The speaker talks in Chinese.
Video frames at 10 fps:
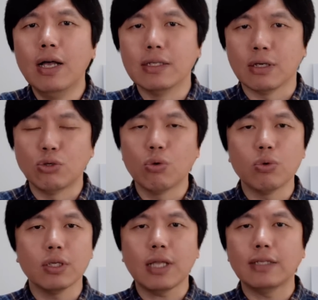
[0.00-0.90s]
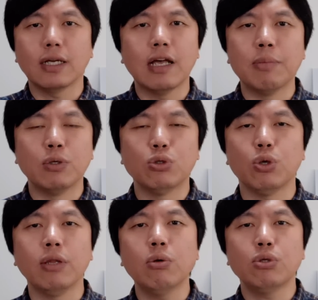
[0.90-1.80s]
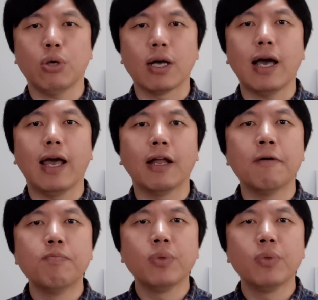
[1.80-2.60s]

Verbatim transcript: 在中国的大江南北就全都是传开了。